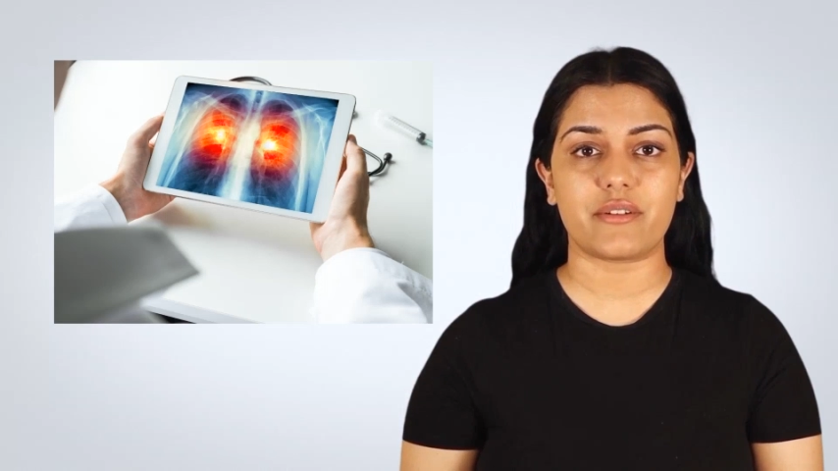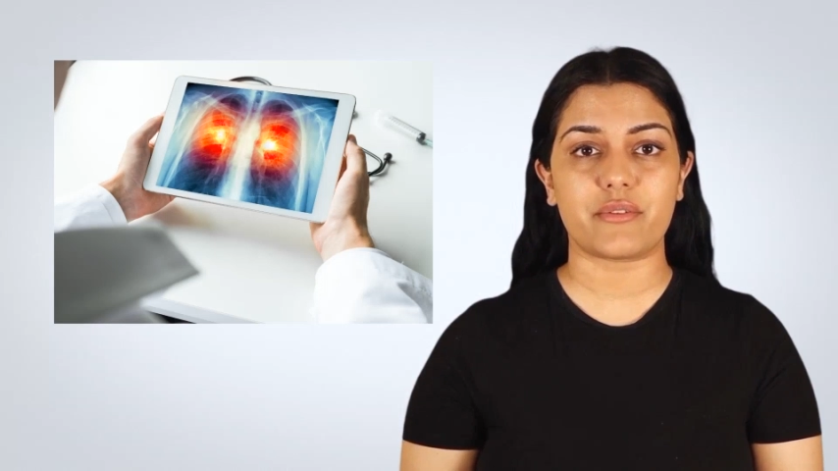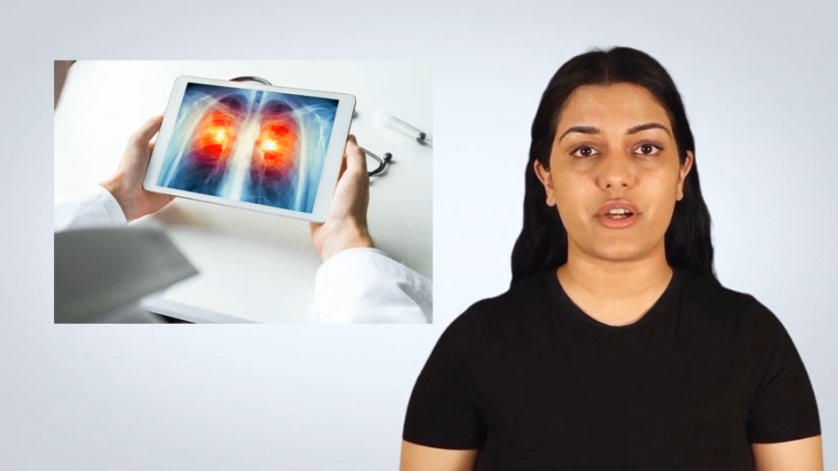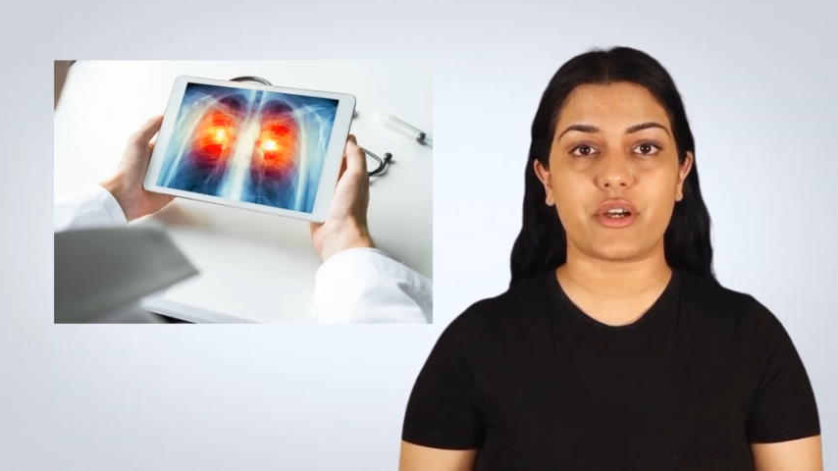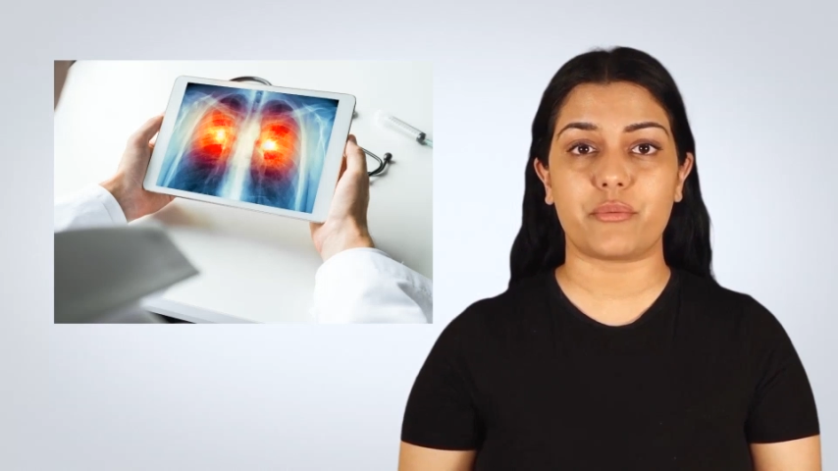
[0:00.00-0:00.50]

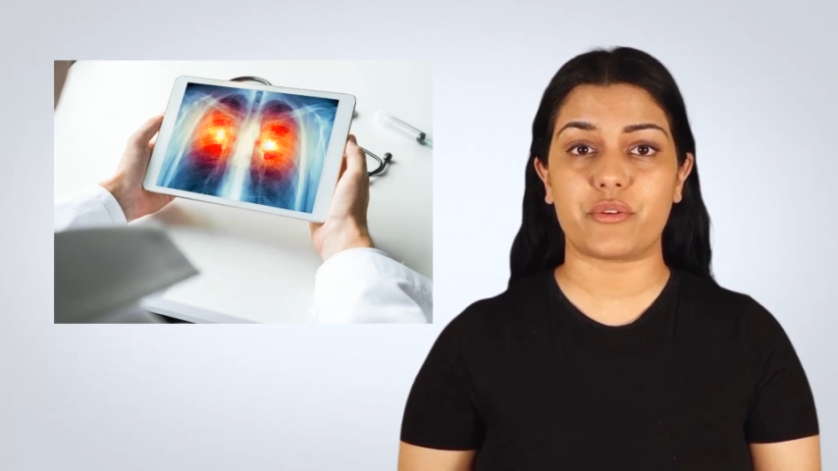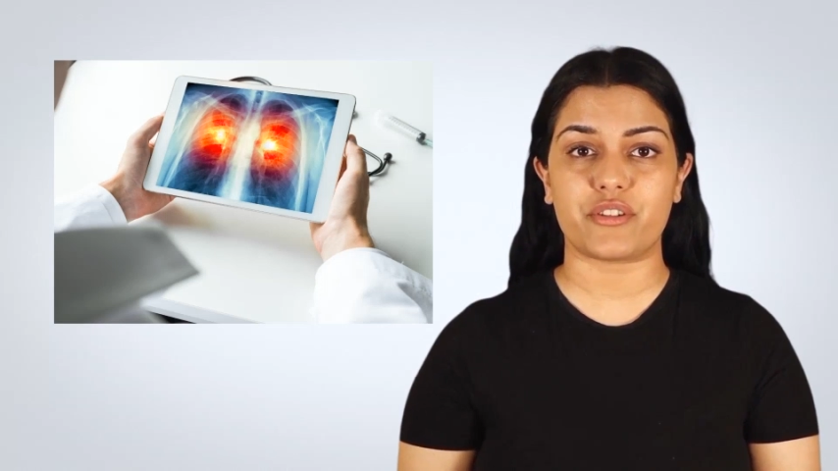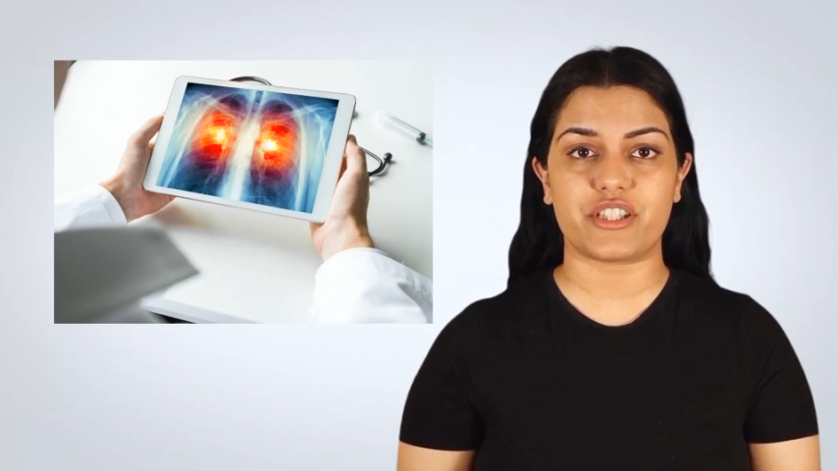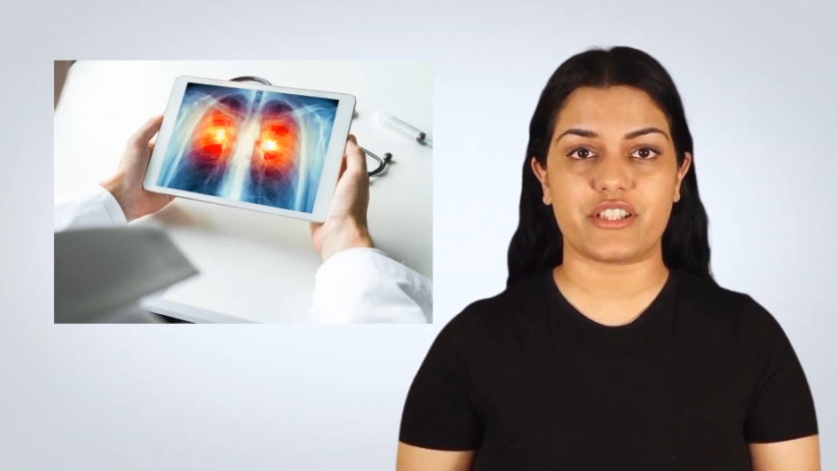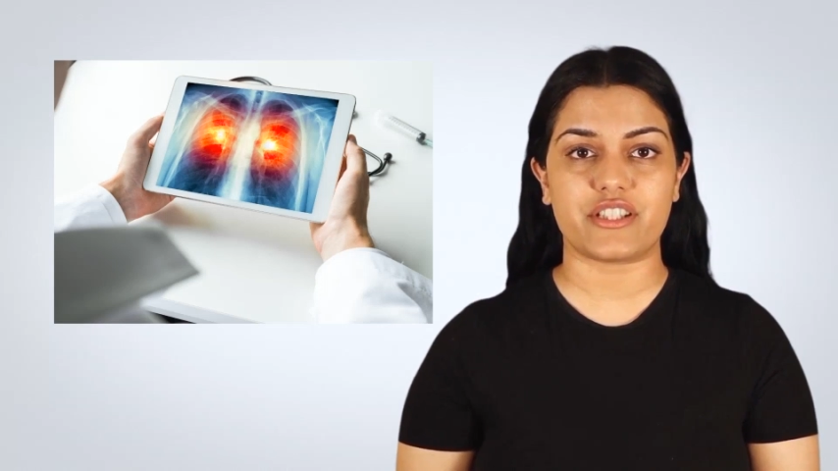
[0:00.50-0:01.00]
Mogą
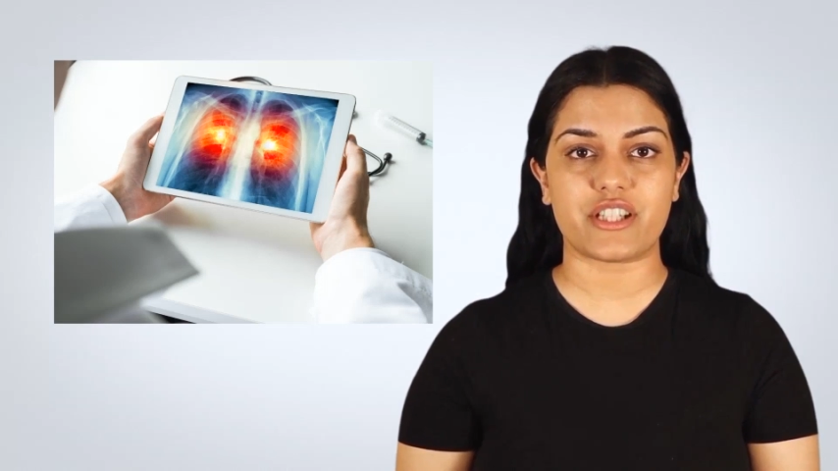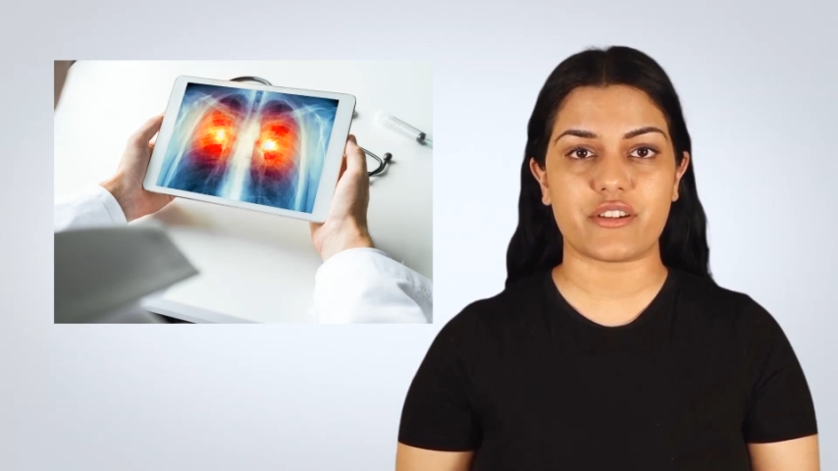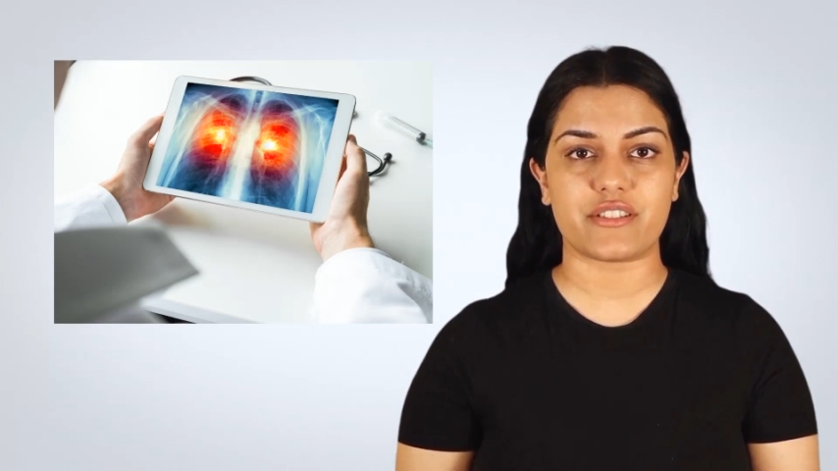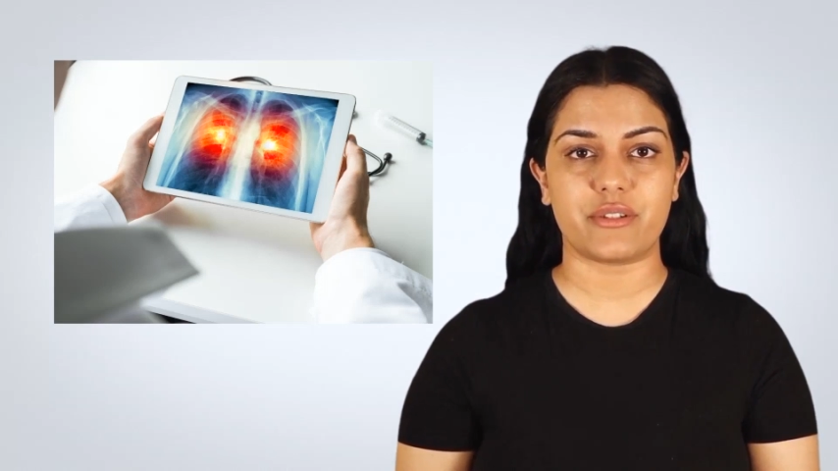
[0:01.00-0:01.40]
poprosić Cię o